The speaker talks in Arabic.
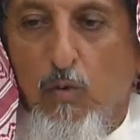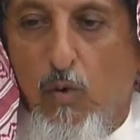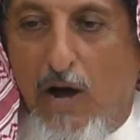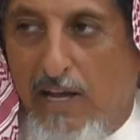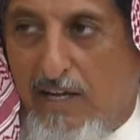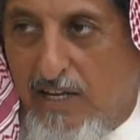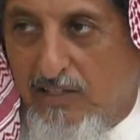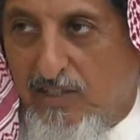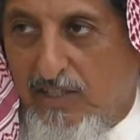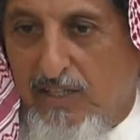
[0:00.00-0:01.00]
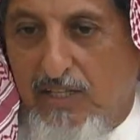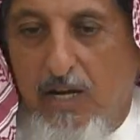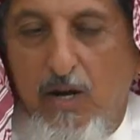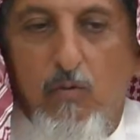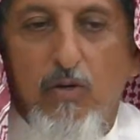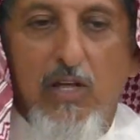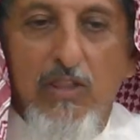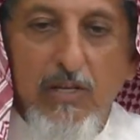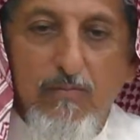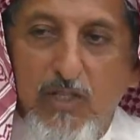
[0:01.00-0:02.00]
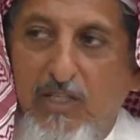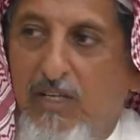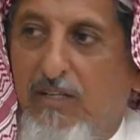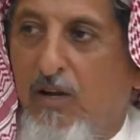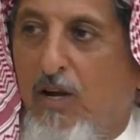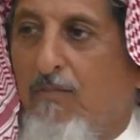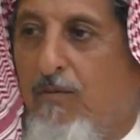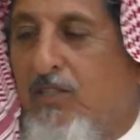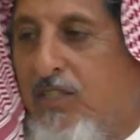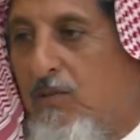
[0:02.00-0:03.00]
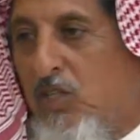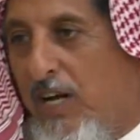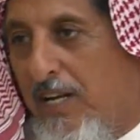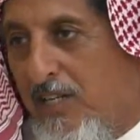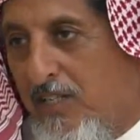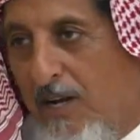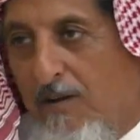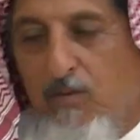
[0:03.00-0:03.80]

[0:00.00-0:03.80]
وهيكله جديده وتنظيم جديد من من شان ايش؟